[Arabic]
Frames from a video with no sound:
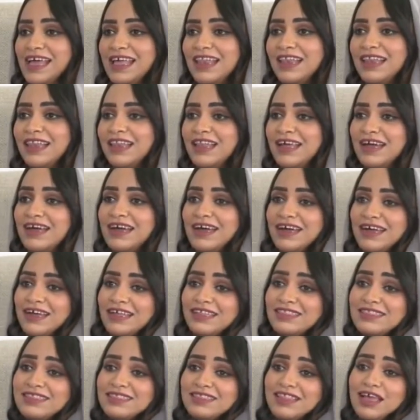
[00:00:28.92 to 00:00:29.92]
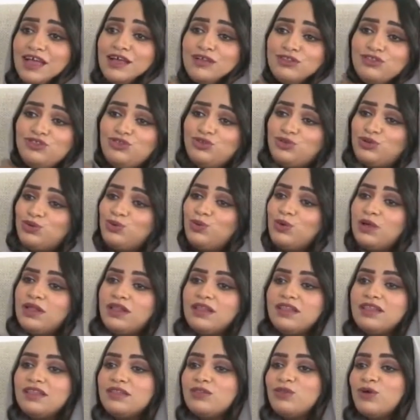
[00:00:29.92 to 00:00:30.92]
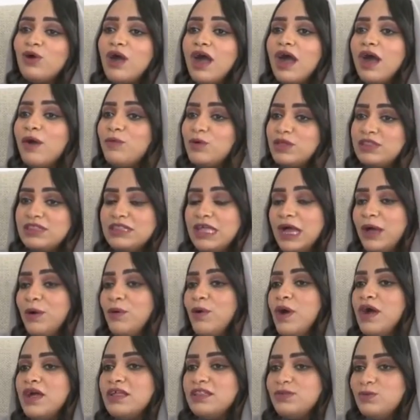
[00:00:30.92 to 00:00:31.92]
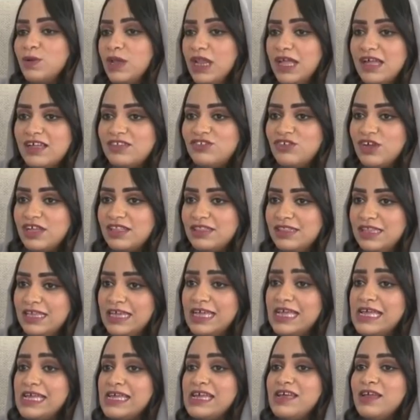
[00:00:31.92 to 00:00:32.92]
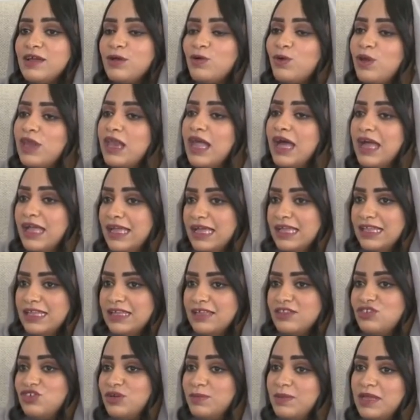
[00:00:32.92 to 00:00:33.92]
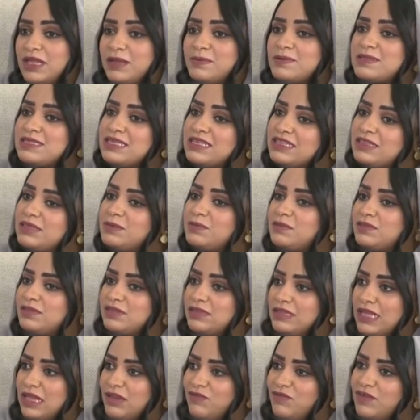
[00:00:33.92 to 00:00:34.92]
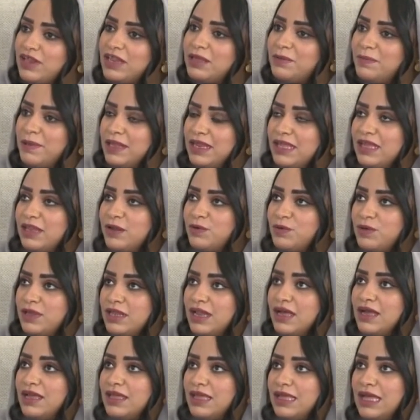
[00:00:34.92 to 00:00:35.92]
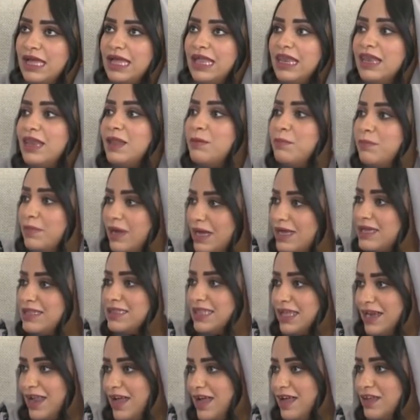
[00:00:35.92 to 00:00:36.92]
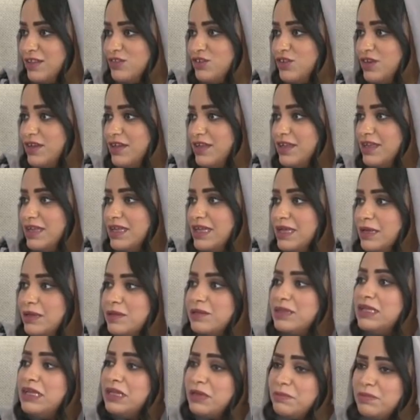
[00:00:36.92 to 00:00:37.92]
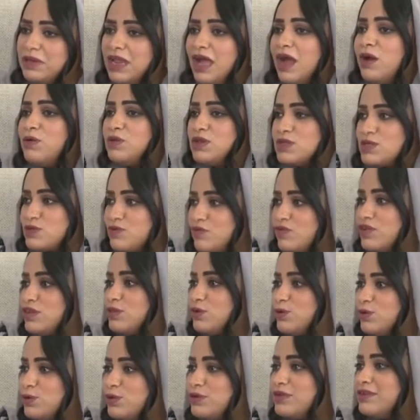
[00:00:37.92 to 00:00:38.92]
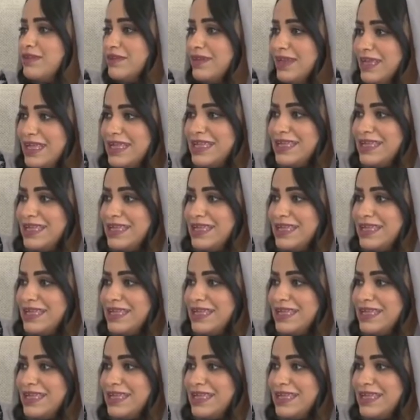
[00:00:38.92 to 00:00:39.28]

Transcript: التهجد والدعاء والدعوات والحاجات دي كلها يعني جميله بس انت الفرق بين هنا وهناك اللمه اكثر حاجه نحن بنحاول السفره تكون